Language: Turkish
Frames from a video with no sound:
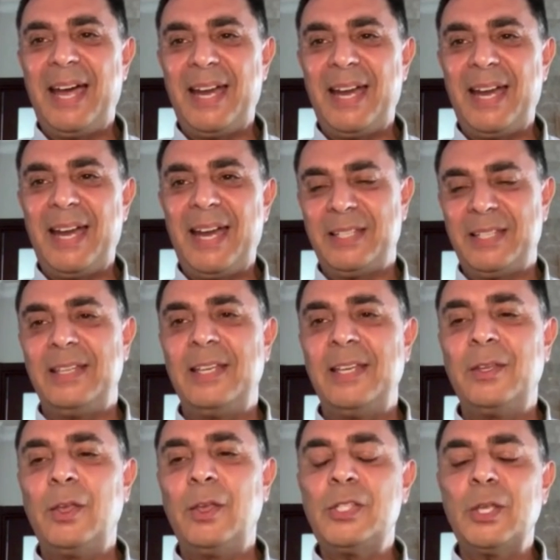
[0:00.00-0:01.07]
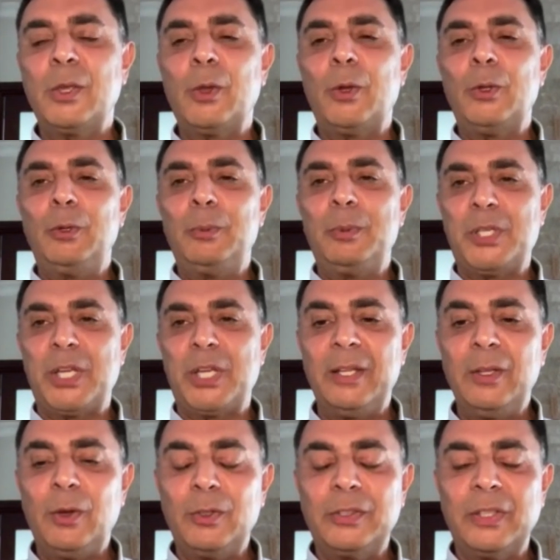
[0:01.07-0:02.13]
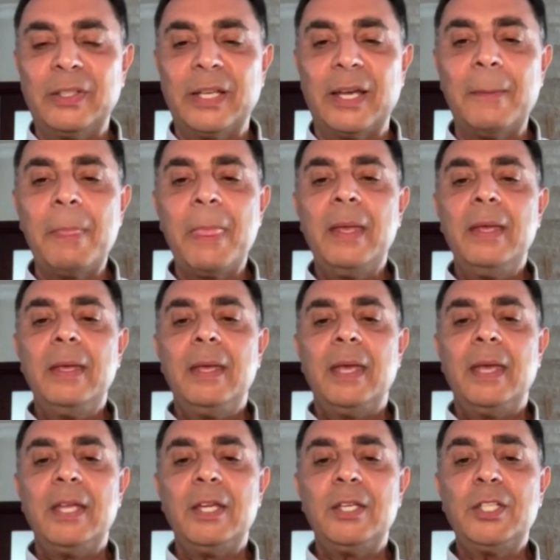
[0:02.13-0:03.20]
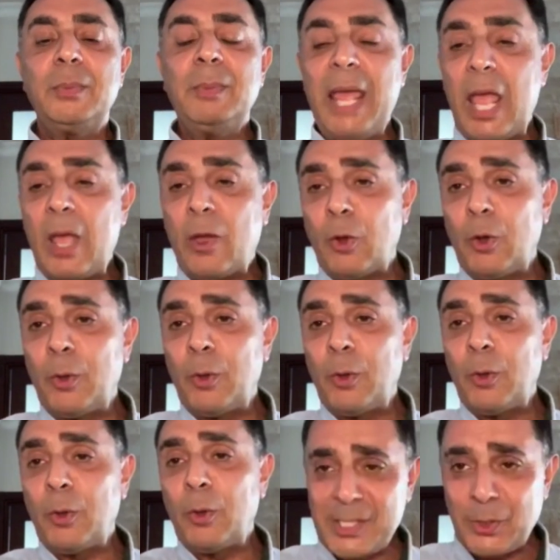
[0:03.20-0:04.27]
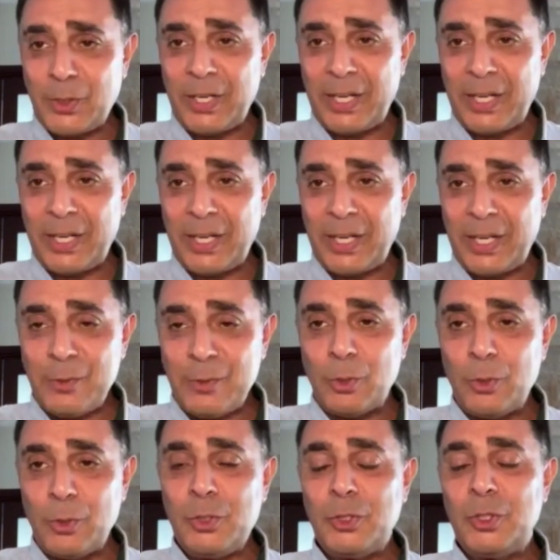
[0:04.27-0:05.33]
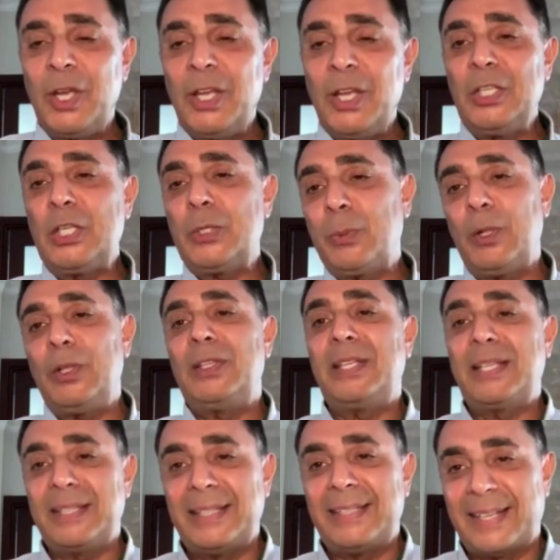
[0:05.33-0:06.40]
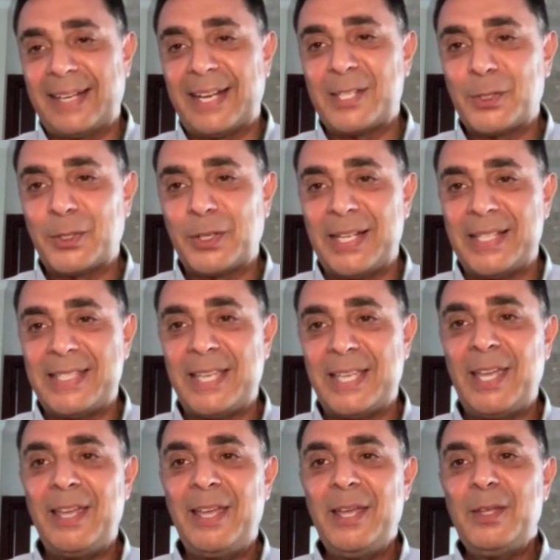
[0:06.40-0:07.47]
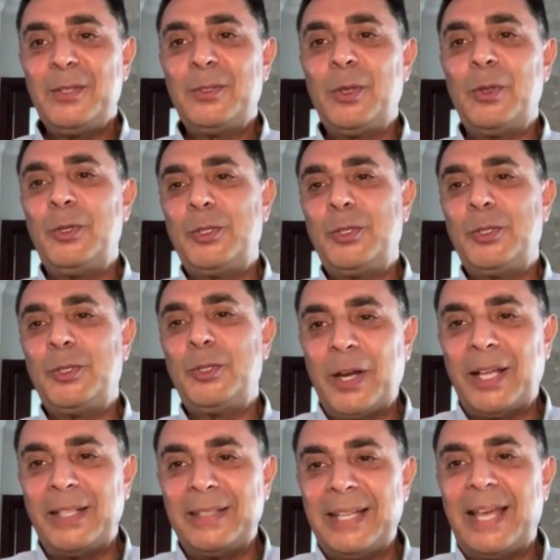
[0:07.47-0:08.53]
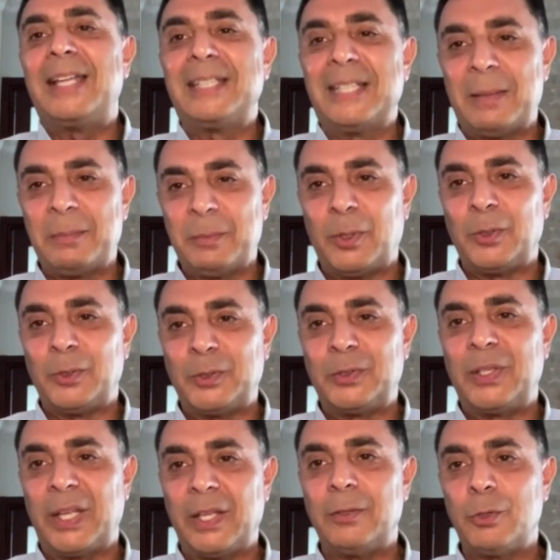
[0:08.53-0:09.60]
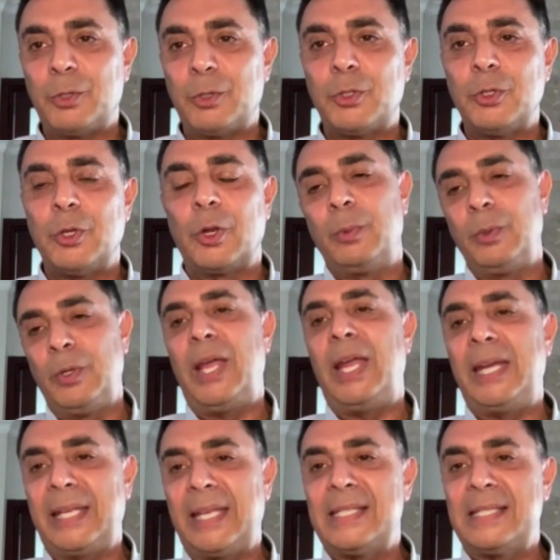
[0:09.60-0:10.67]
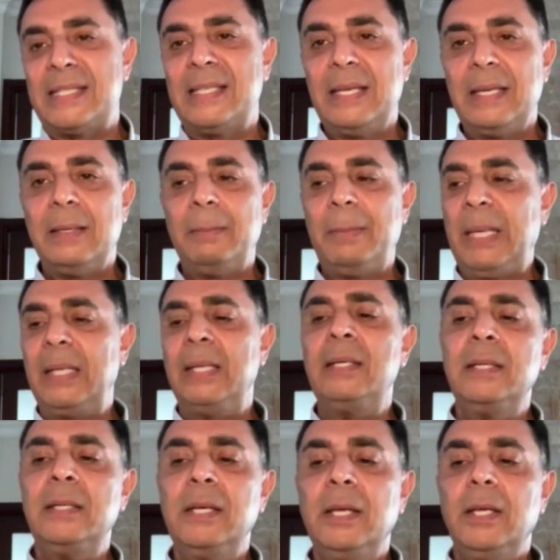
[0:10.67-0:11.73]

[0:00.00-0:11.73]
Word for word: artık e, gözle görülür bir şekilde ortada. E, şimdi ekonomide rasyonaliteye dönüş dış politikada da rasyonaliteye dönüştüğü oranda anlamlı olur diye düşünüyorum. Bunu herkes bilir.